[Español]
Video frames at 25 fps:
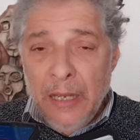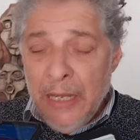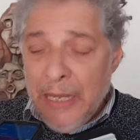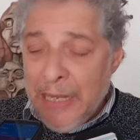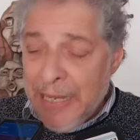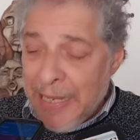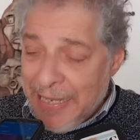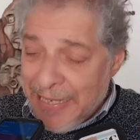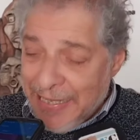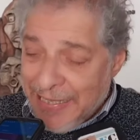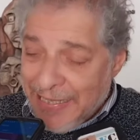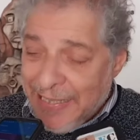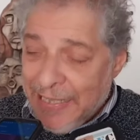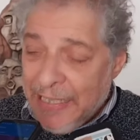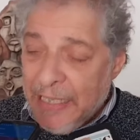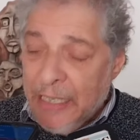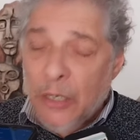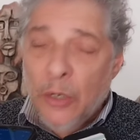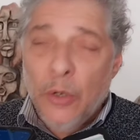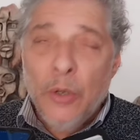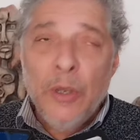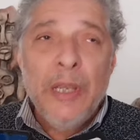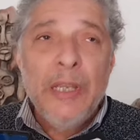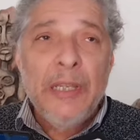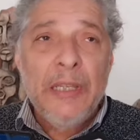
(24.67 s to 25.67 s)
el,
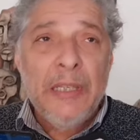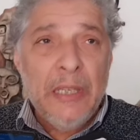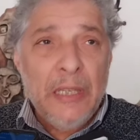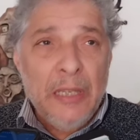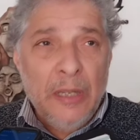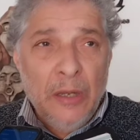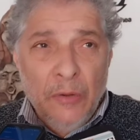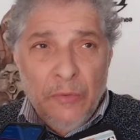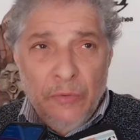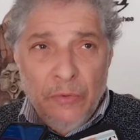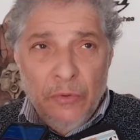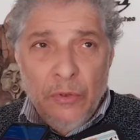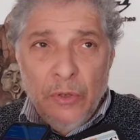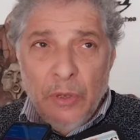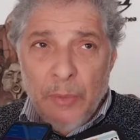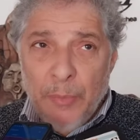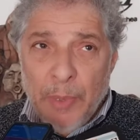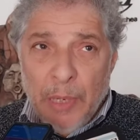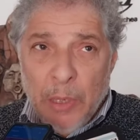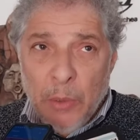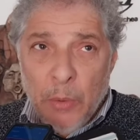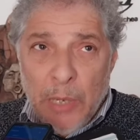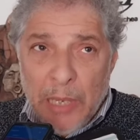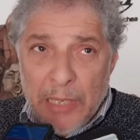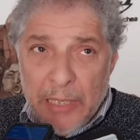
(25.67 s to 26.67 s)
ciclo este de los fondos
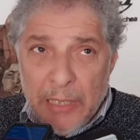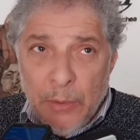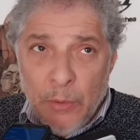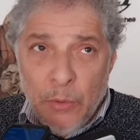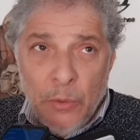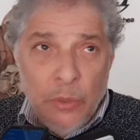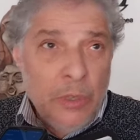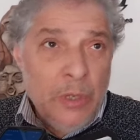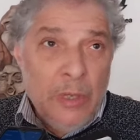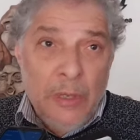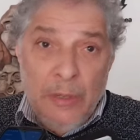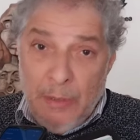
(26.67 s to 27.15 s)
especulativos